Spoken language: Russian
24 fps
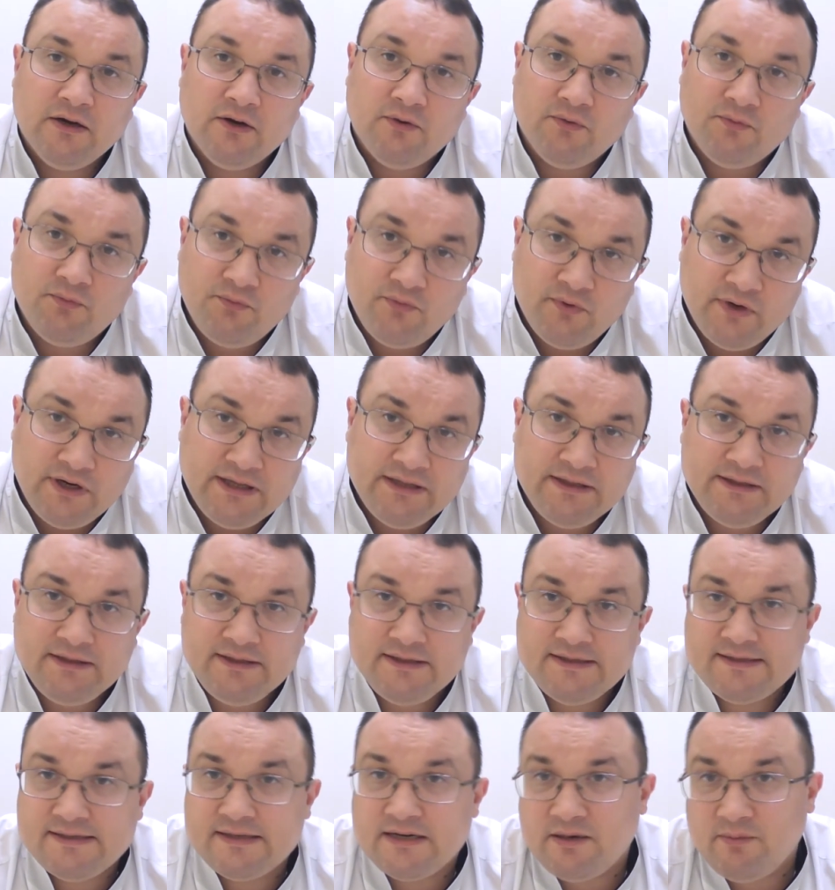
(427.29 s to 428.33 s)

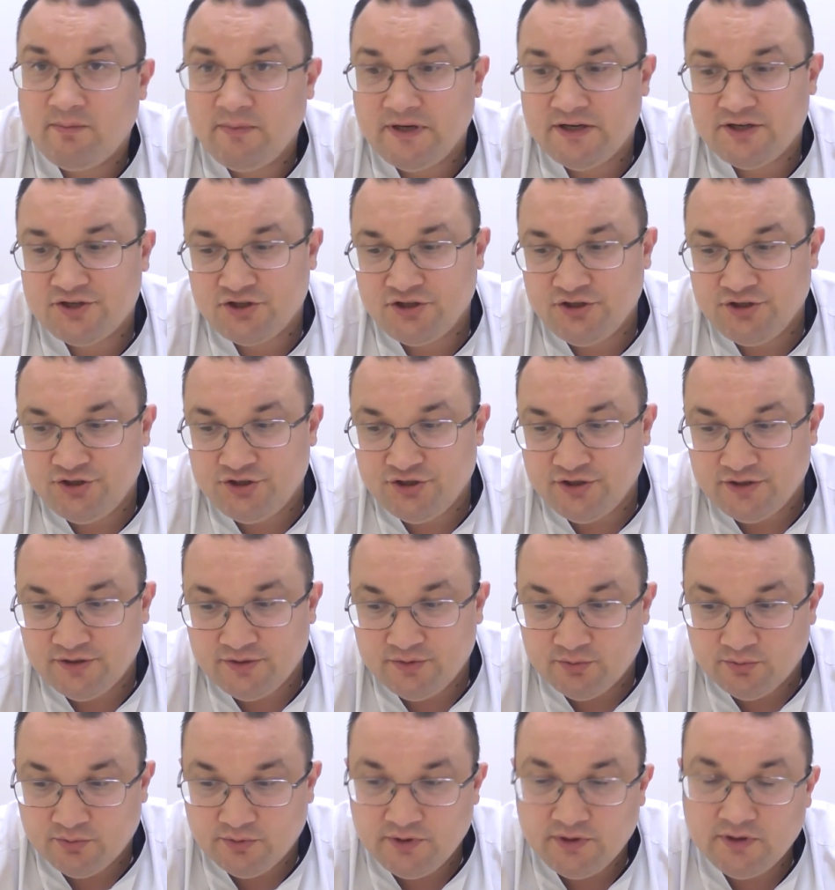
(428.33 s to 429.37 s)
Ванна с ромашкой
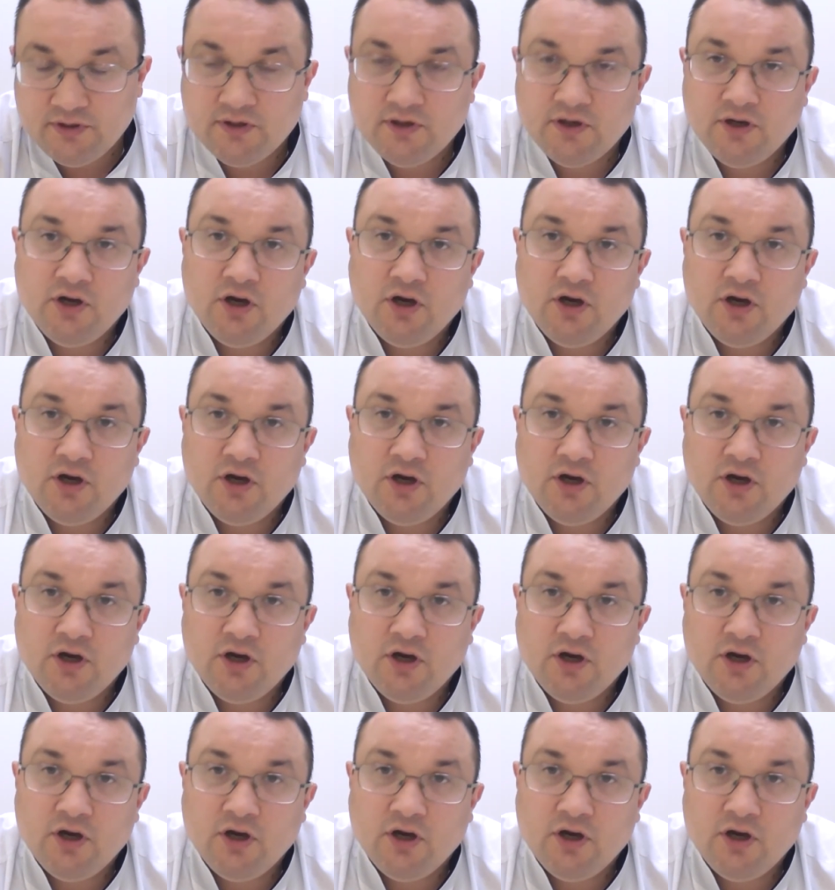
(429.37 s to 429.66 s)
чередой.